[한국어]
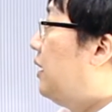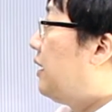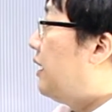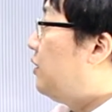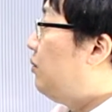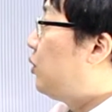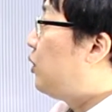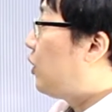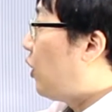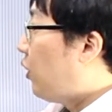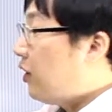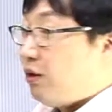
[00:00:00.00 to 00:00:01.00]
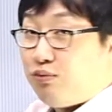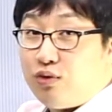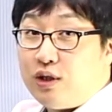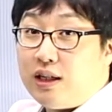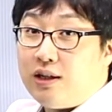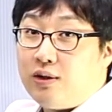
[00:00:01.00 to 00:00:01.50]
간접 목적격이라고
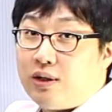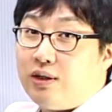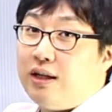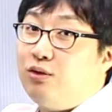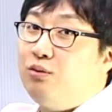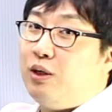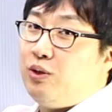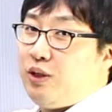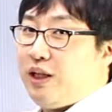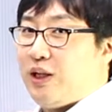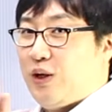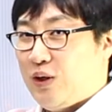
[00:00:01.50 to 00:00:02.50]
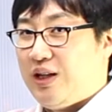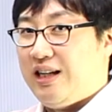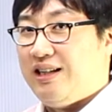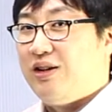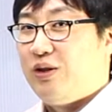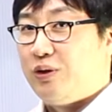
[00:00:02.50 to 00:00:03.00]
부르잖아요. 그래서 한국말로 이게
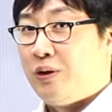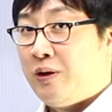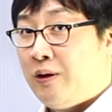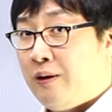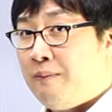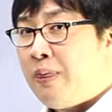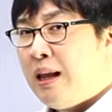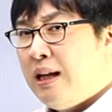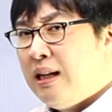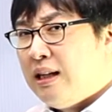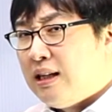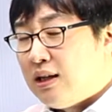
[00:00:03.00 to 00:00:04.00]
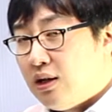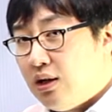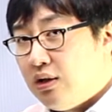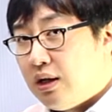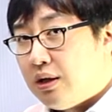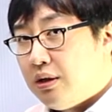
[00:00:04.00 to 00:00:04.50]
격인 거죠.
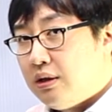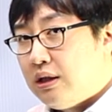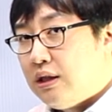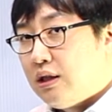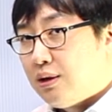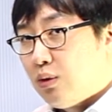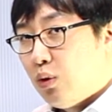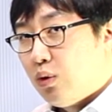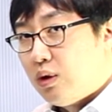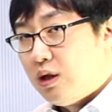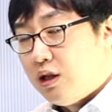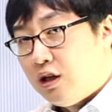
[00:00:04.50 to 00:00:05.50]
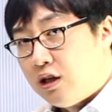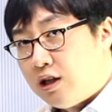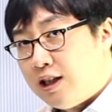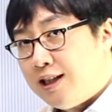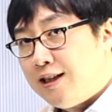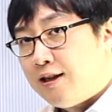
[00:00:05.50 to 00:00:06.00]
그런데요, 이
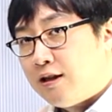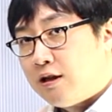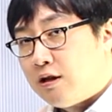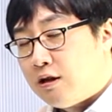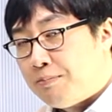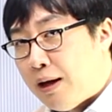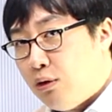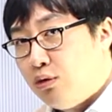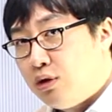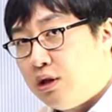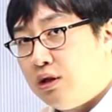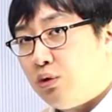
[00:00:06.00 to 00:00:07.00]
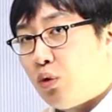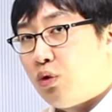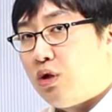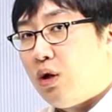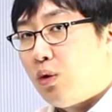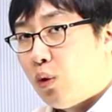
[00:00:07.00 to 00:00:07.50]
독일어를 배우는
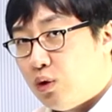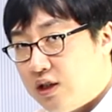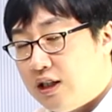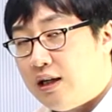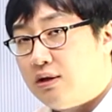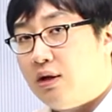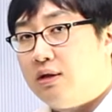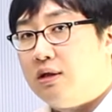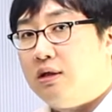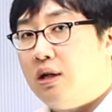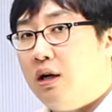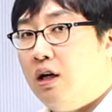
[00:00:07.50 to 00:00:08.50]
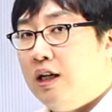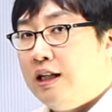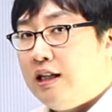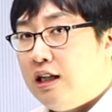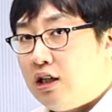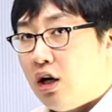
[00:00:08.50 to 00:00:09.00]
독일어 교실에서는요,
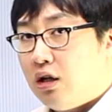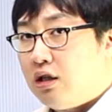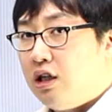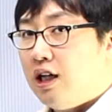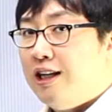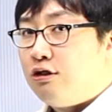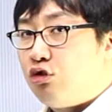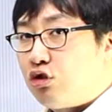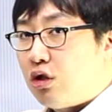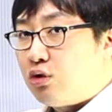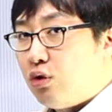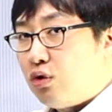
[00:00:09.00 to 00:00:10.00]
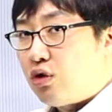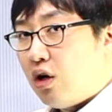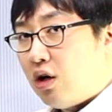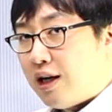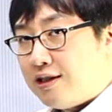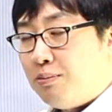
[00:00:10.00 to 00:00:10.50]
이 격을 주격,
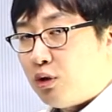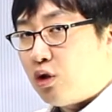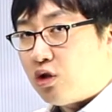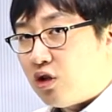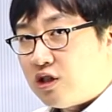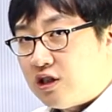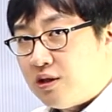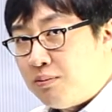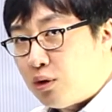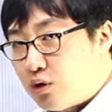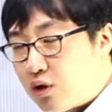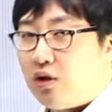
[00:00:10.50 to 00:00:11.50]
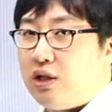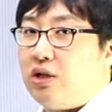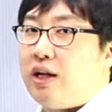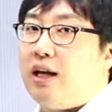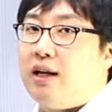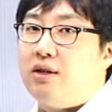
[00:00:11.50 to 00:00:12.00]
소유격, 간접 목적격, 직접 목적격
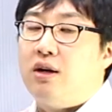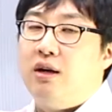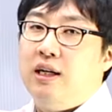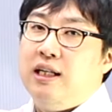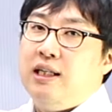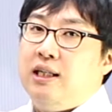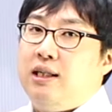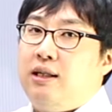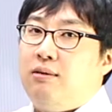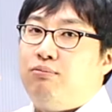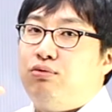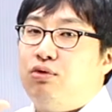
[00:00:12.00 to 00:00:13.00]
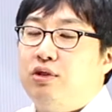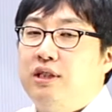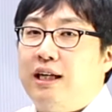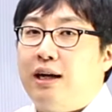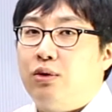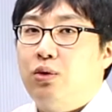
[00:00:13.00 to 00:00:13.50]
이렇게 해서 어,
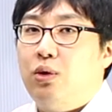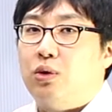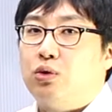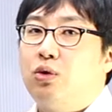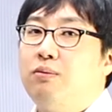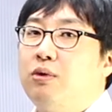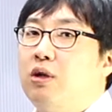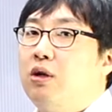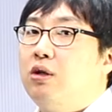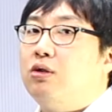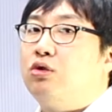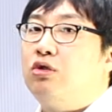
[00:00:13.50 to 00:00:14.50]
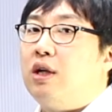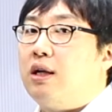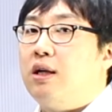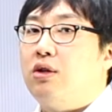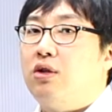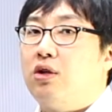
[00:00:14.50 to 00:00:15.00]
부르지 않고 좀 더
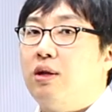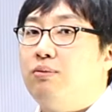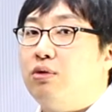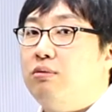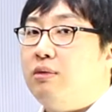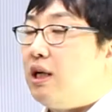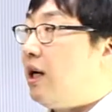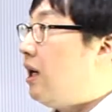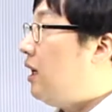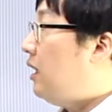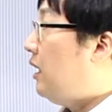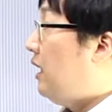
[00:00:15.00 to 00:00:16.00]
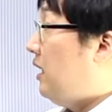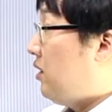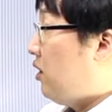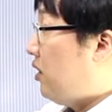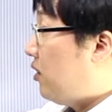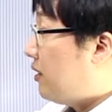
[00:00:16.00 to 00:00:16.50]
축약해서 이렇게 부릅니다.
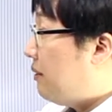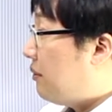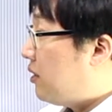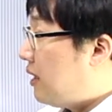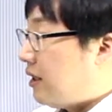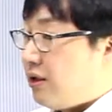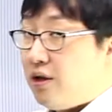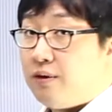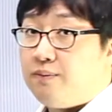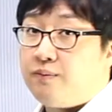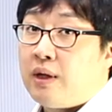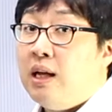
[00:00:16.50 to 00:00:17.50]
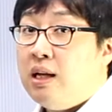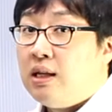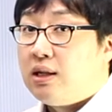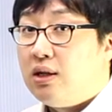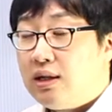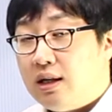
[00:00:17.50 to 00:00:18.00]
1격2격3격4격
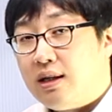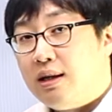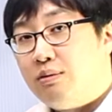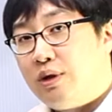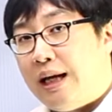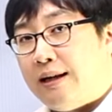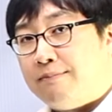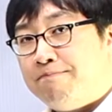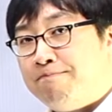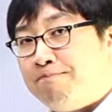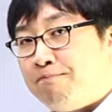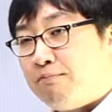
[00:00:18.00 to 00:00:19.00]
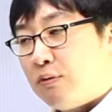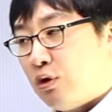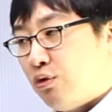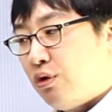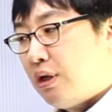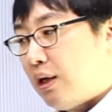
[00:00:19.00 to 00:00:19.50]
그렇기 때문에 음,
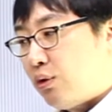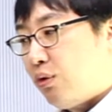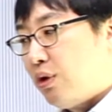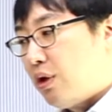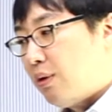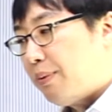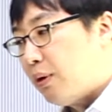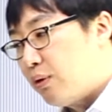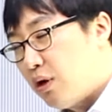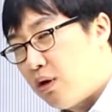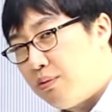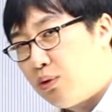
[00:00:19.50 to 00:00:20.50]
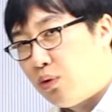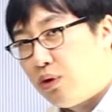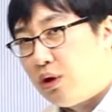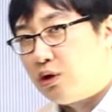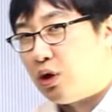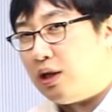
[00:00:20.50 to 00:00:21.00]
우리가 독일어를 배울 때 여러분이
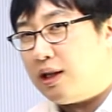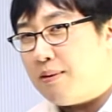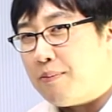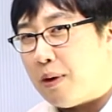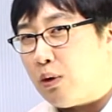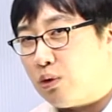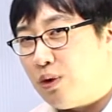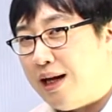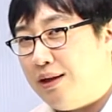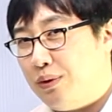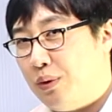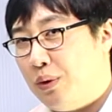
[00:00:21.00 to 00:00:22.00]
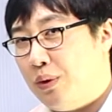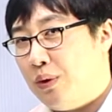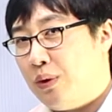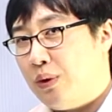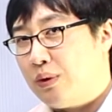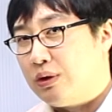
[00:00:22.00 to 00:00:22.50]
독일어를 저한테만 배울 것도
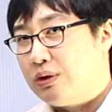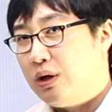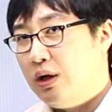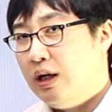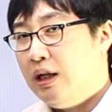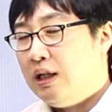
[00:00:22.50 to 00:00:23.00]
아니고 그렇죠?